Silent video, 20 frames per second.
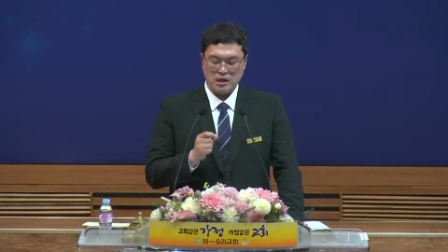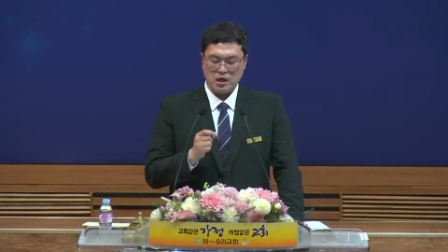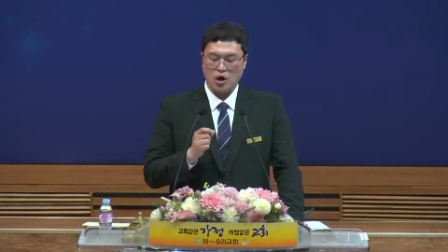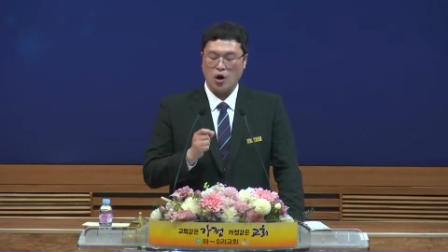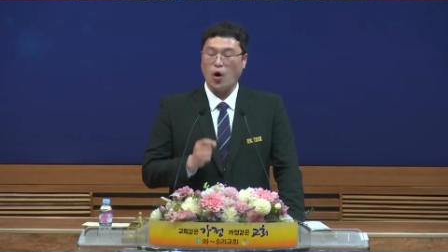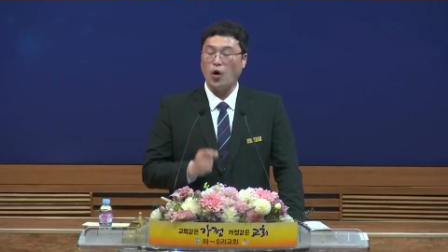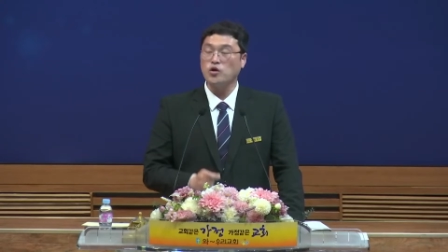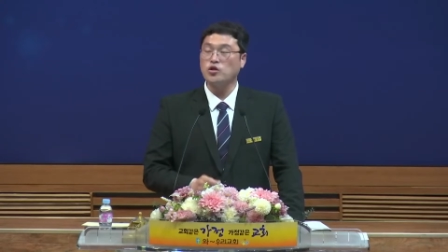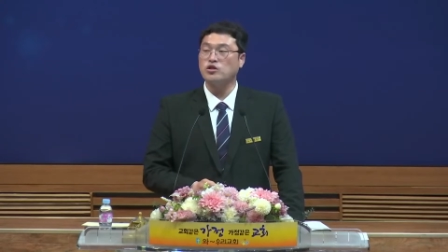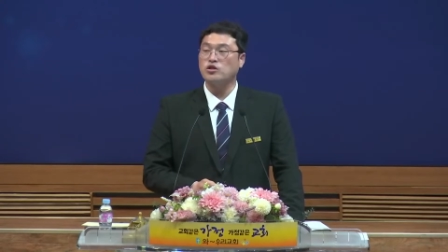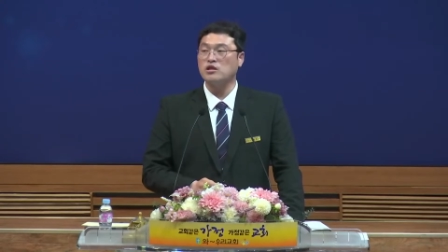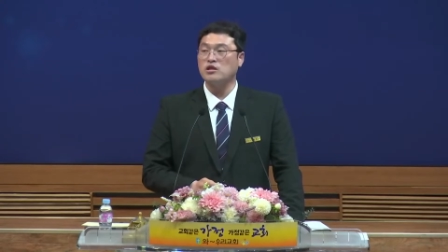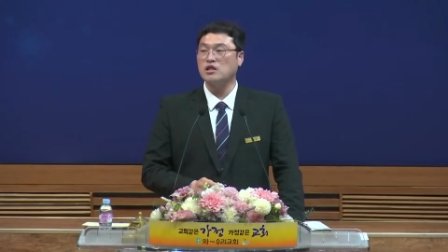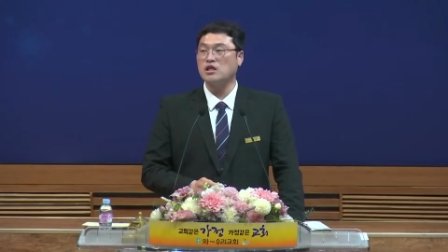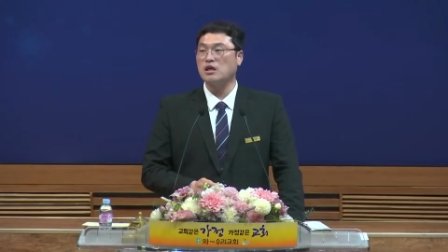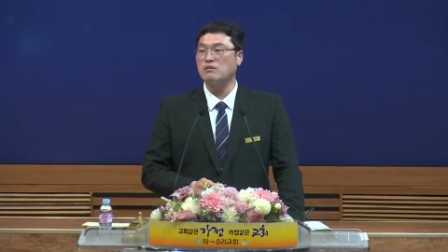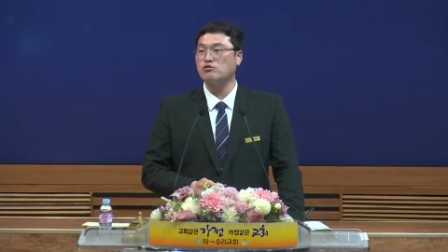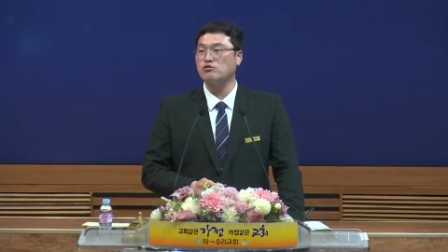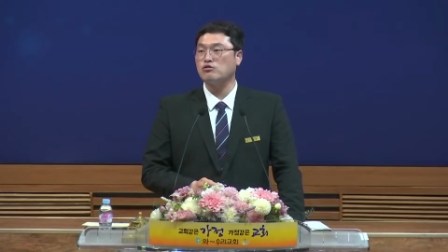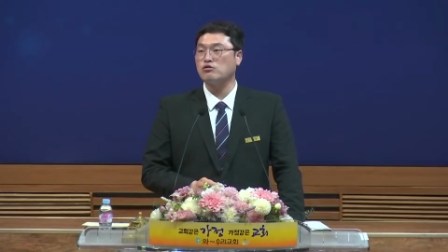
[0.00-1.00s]
어렸을
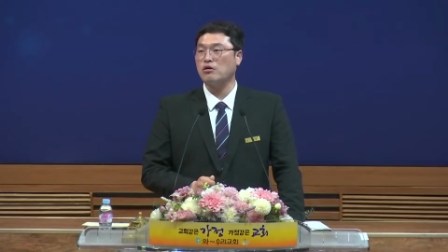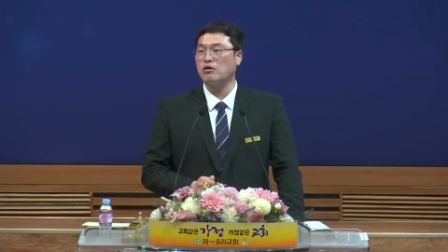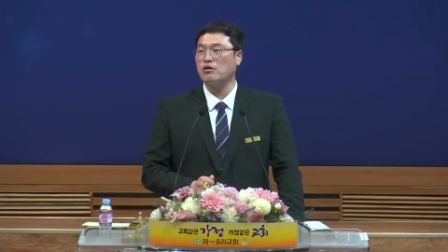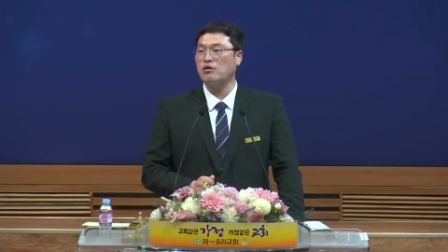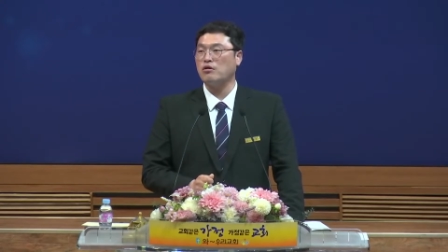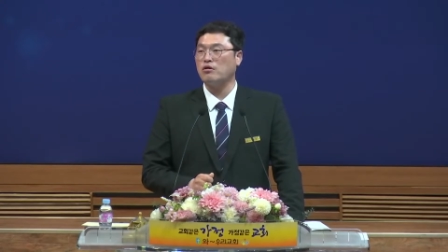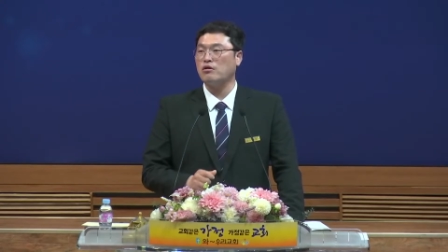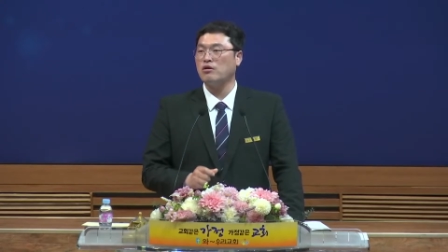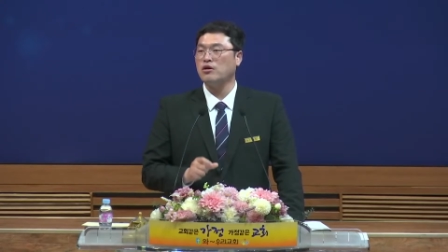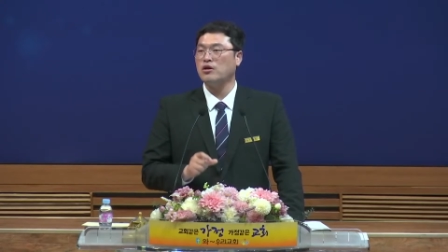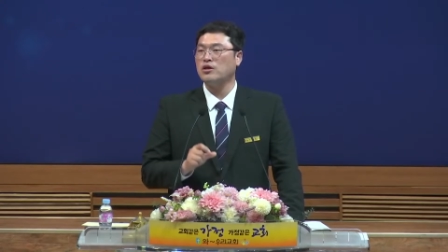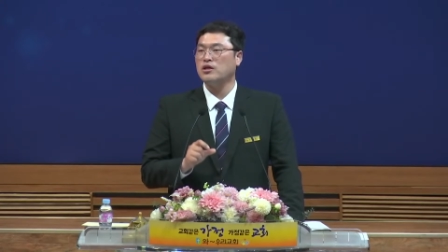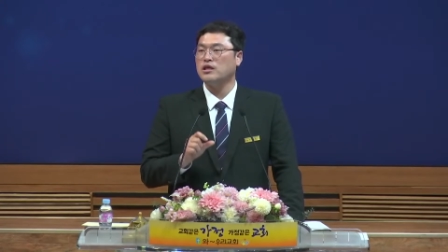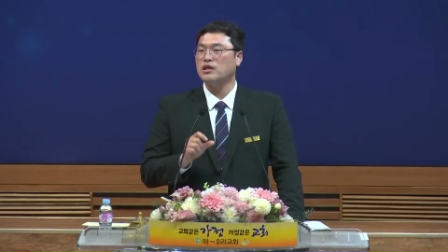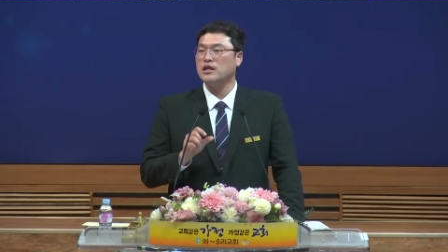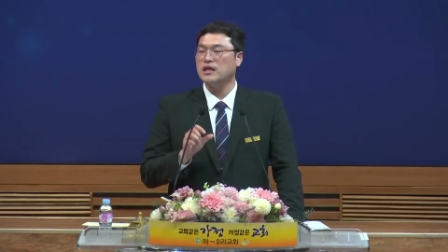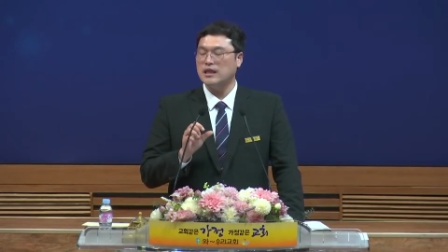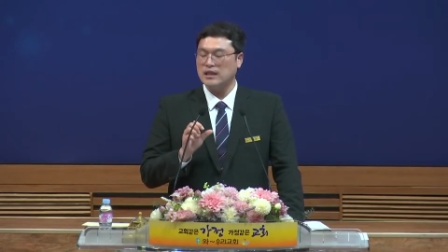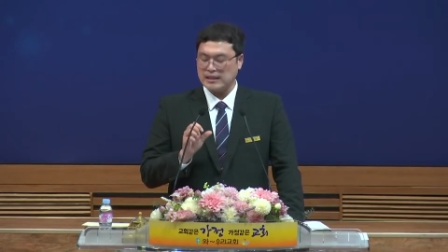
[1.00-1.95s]
때부터 이